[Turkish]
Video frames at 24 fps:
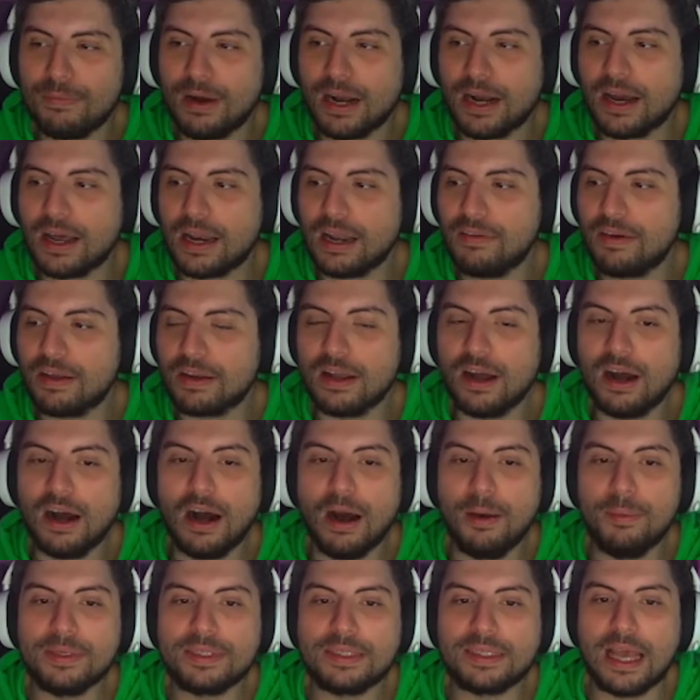Makara var. Kızdın
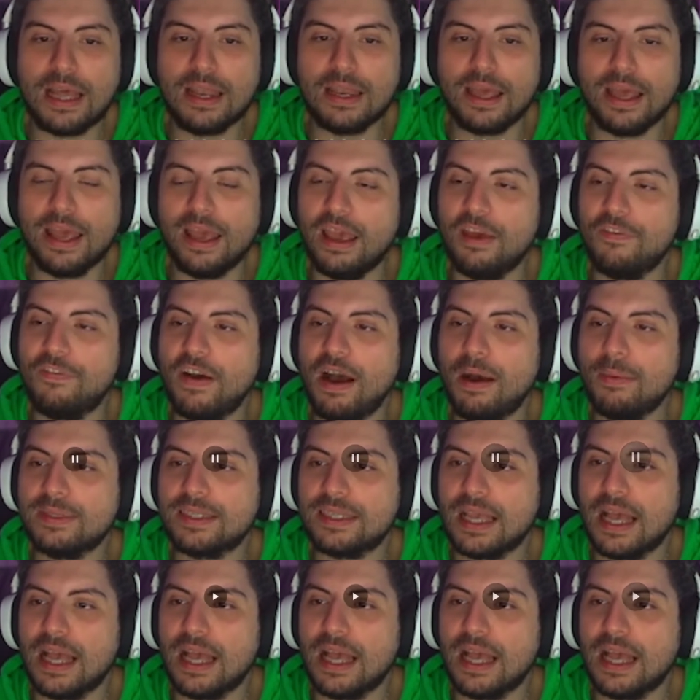Abi mı? sen e, Efe abi
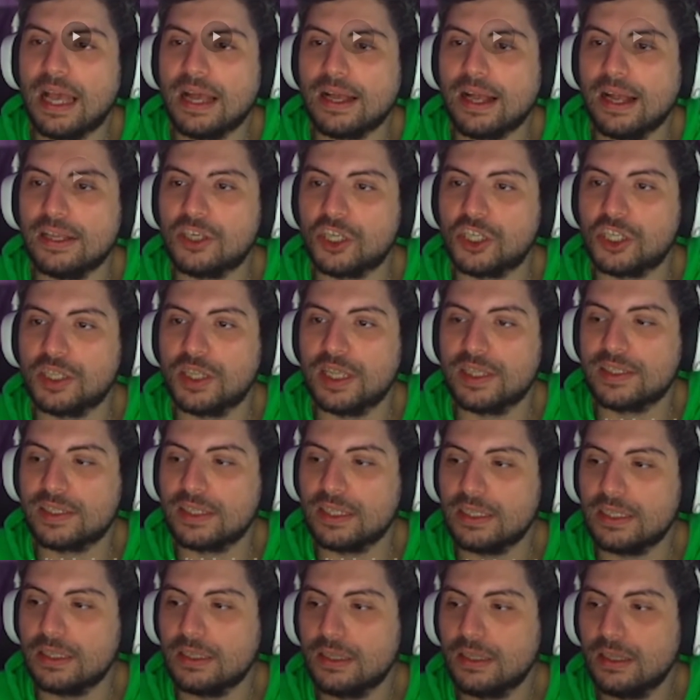sen kaç yaşındasın?
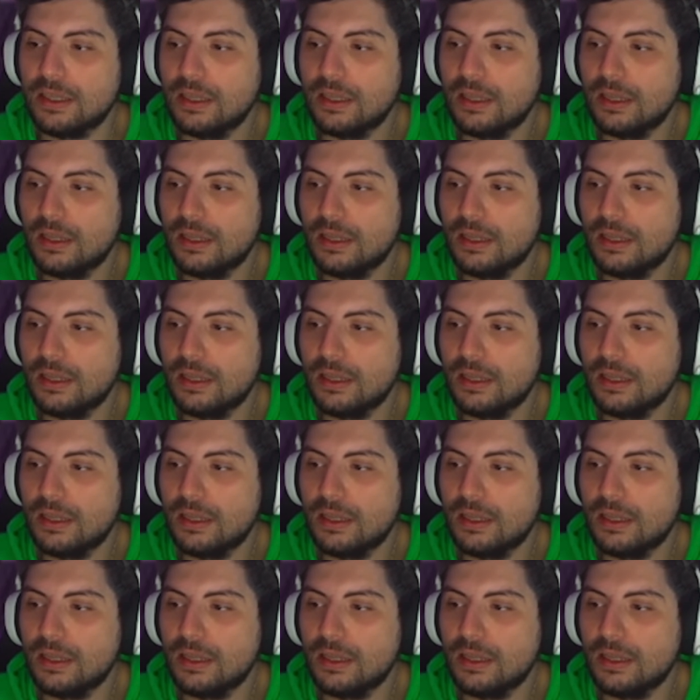He.